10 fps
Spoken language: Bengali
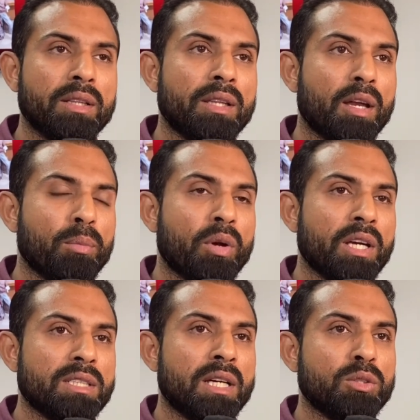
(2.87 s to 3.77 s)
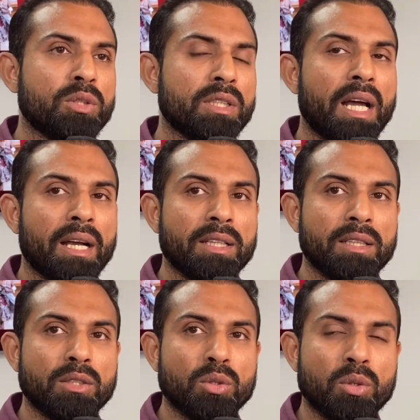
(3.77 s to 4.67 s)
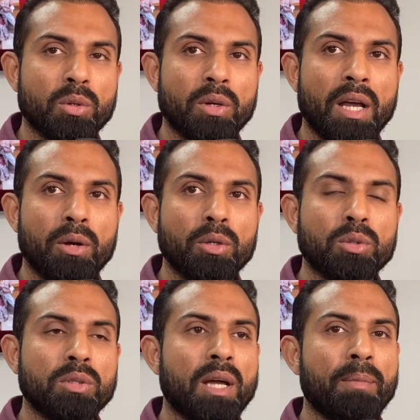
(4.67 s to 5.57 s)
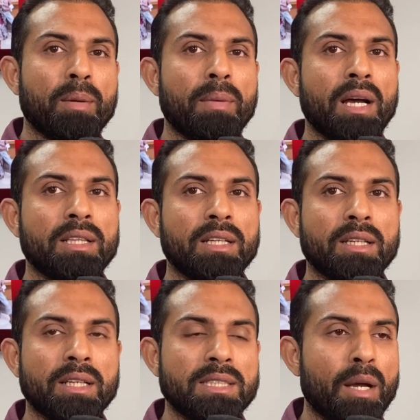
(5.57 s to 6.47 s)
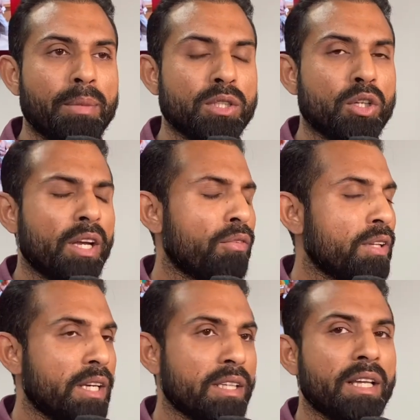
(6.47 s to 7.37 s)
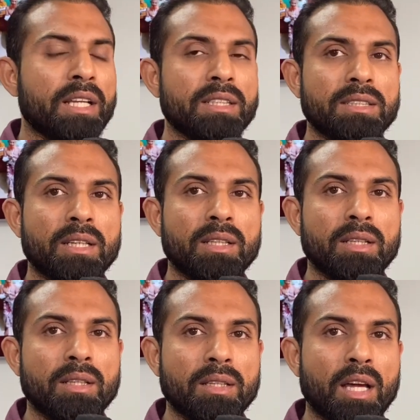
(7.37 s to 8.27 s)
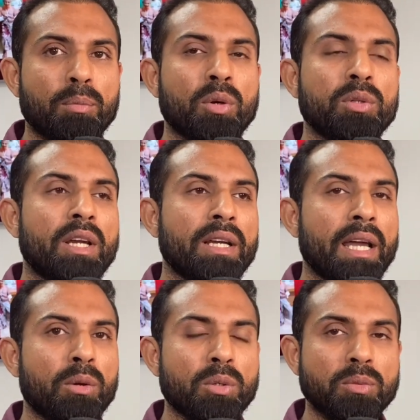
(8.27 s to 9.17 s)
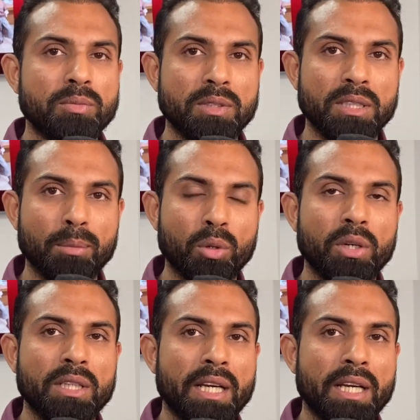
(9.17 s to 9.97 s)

তারপরে আসছে আর যদি ডাকাতির জন্য না হইতো তা আমার মা তাদেরকে চাবি এভরিথিং দিয়ে দিছে তারপরেও তারা কেন জীবন নিতে